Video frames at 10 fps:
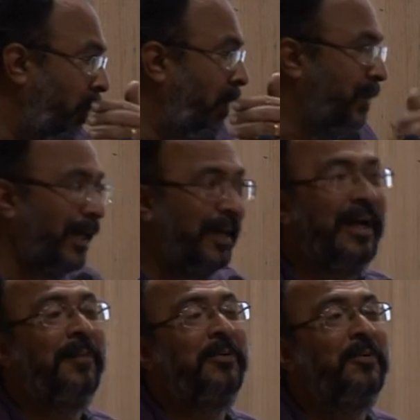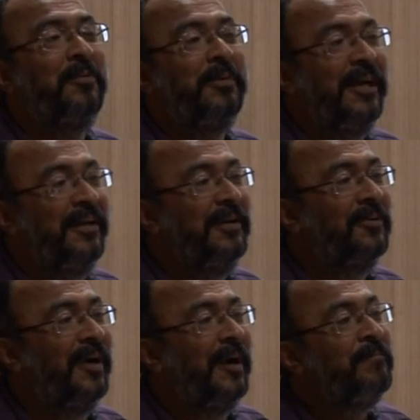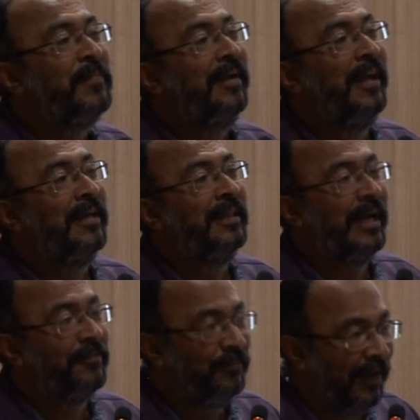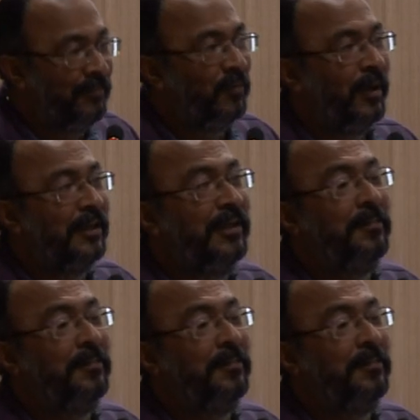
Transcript: शायद आप लोगों को पता नहीं होगा लेकिन दैट फिल्म वन दी